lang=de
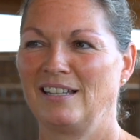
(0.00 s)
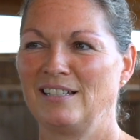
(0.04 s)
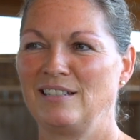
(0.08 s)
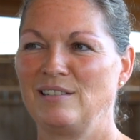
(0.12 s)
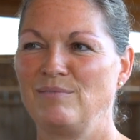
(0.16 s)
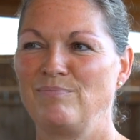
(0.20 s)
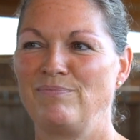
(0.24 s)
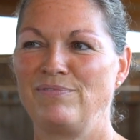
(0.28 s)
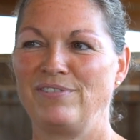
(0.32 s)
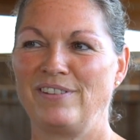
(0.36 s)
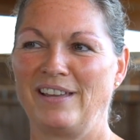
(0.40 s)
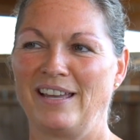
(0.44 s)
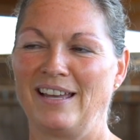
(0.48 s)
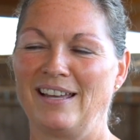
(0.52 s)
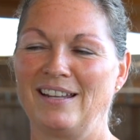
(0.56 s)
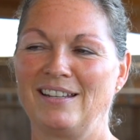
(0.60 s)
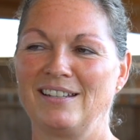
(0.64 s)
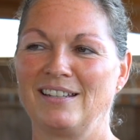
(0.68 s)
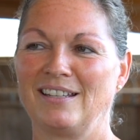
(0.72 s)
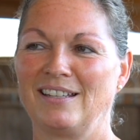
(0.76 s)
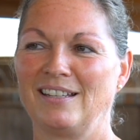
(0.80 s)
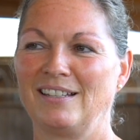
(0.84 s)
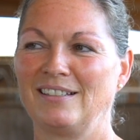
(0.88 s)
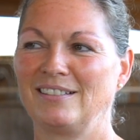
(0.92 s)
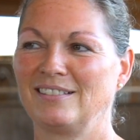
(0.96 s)
Die
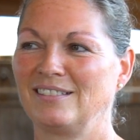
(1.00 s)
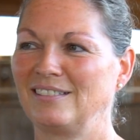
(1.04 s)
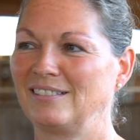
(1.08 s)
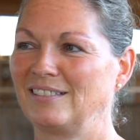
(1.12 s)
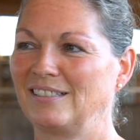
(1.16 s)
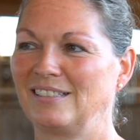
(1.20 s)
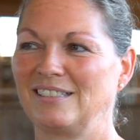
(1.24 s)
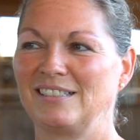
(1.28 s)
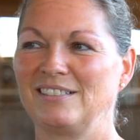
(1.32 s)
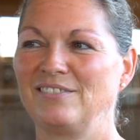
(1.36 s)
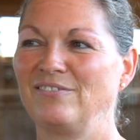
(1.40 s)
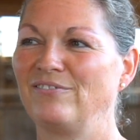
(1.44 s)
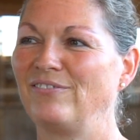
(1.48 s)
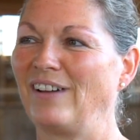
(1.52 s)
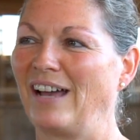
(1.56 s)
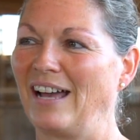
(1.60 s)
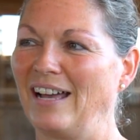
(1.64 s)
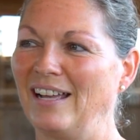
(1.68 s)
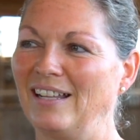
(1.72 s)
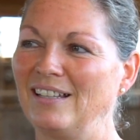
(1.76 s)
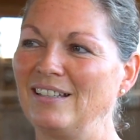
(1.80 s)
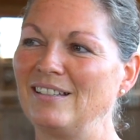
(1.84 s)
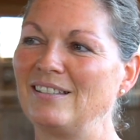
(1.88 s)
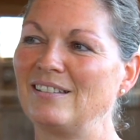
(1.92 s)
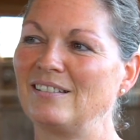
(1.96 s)
Pferde, das ist ein
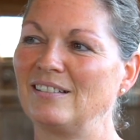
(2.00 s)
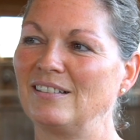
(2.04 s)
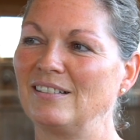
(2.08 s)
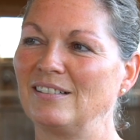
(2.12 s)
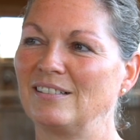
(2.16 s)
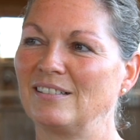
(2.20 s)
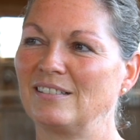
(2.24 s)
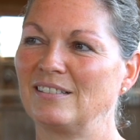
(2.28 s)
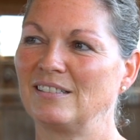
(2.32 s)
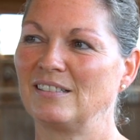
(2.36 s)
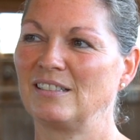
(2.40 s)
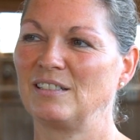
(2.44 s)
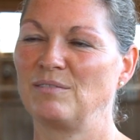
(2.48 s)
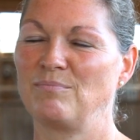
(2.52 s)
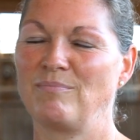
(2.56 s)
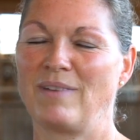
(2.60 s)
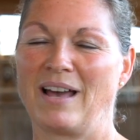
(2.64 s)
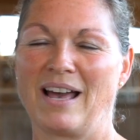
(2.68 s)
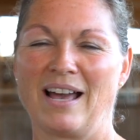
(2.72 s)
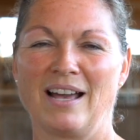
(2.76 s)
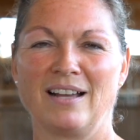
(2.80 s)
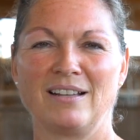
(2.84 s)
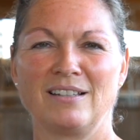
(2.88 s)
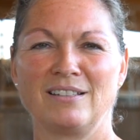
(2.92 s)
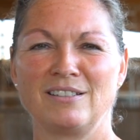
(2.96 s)
Wahnsinn, das ist
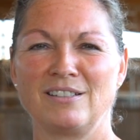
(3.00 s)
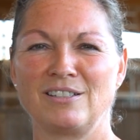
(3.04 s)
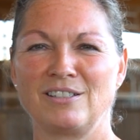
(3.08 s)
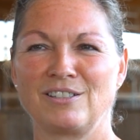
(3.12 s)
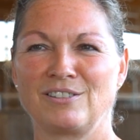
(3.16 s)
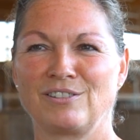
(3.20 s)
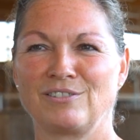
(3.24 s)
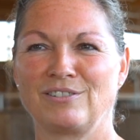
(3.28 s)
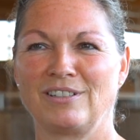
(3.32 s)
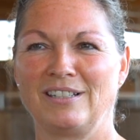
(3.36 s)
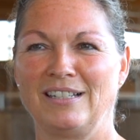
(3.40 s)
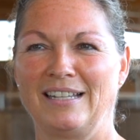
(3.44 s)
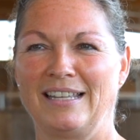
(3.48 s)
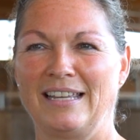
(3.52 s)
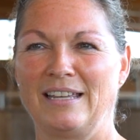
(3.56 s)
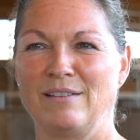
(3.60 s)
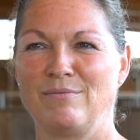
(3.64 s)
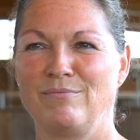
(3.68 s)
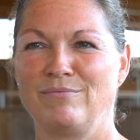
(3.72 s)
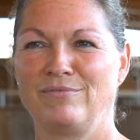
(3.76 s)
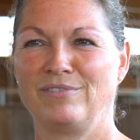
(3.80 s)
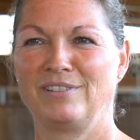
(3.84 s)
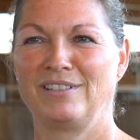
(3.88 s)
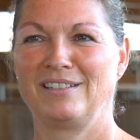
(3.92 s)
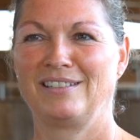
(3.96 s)
magisch zu
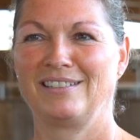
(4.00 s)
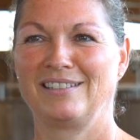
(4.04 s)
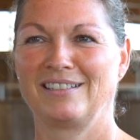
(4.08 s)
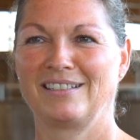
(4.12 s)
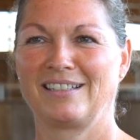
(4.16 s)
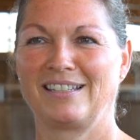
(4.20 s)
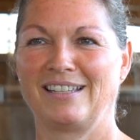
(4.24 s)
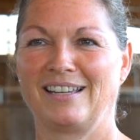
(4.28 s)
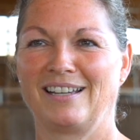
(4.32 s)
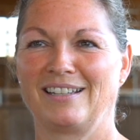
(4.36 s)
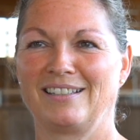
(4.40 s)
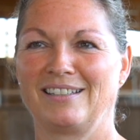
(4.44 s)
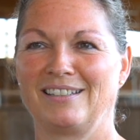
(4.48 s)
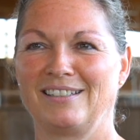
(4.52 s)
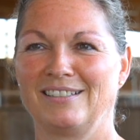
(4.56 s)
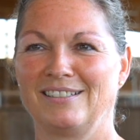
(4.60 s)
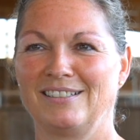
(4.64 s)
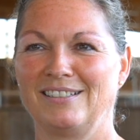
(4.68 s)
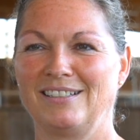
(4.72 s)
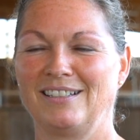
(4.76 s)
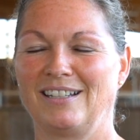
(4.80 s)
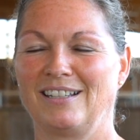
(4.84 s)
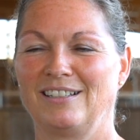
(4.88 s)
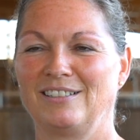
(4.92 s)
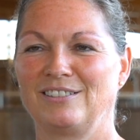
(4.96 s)
erleben, wie die
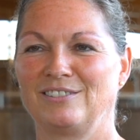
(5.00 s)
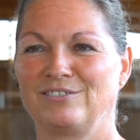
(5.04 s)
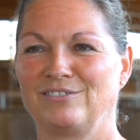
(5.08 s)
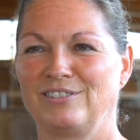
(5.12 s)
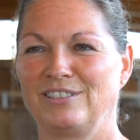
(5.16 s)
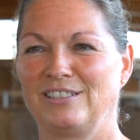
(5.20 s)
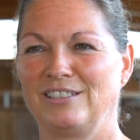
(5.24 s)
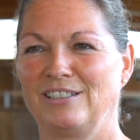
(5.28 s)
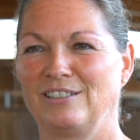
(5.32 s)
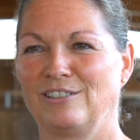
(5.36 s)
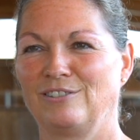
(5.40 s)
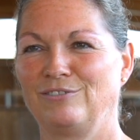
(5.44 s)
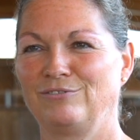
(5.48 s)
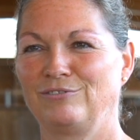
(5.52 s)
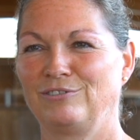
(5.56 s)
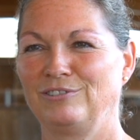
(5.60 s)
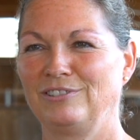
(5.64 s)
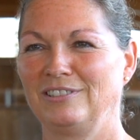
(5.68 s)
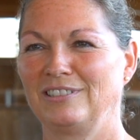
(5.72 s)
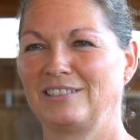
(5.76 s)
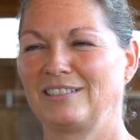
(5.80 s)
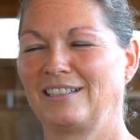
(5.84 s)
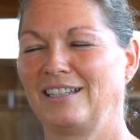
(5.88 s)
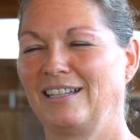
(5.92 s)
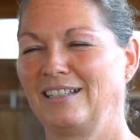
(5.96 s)
reagieren, also wie die auf
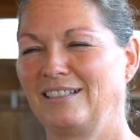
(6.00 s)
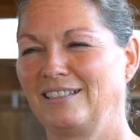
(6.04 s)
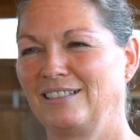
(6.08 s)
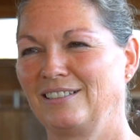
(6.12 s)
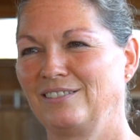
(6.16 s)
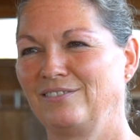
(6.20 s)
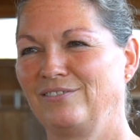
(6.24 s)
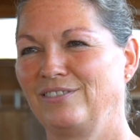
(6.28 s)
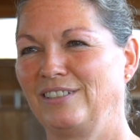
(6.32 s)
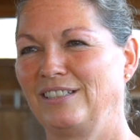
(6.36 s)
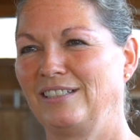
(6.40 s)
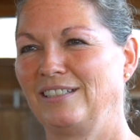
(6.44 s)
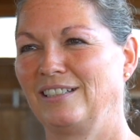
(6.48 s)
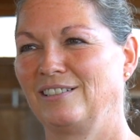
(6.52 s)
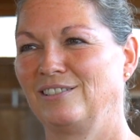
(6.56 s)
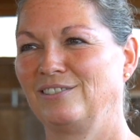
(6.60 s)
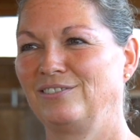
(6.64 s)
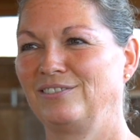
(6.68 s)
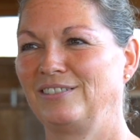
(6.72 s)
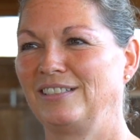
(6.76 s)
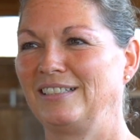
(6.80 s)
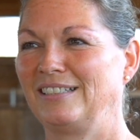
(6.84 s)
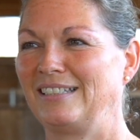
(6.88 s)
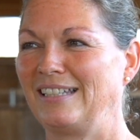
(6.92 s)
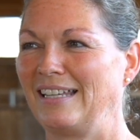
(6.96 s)
uns reagieren, wie die auf
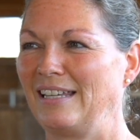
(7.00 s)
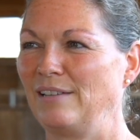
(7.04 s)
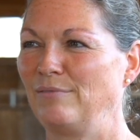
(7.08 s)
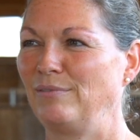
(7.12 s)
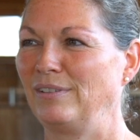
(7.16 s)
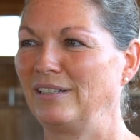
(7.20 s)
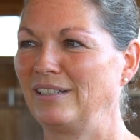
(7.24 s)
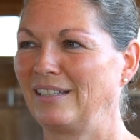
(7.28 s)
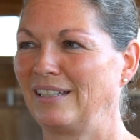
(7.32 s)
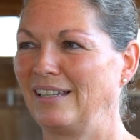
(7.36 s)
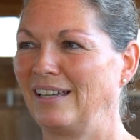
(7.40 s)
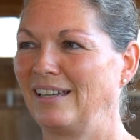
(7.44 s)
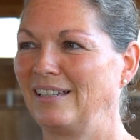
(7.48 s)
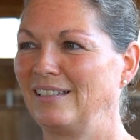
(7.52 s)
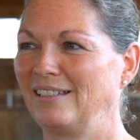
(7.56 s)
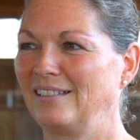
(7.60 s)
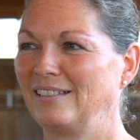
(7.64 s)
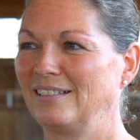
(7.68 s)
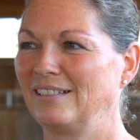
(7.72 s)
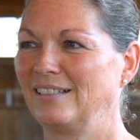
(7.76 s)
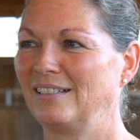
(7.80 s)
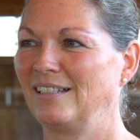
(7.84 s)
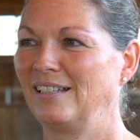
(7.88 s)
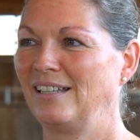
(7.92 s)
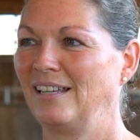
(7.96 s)
die Themen
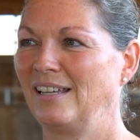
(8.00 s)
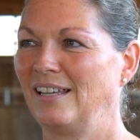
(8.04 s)
reagieren,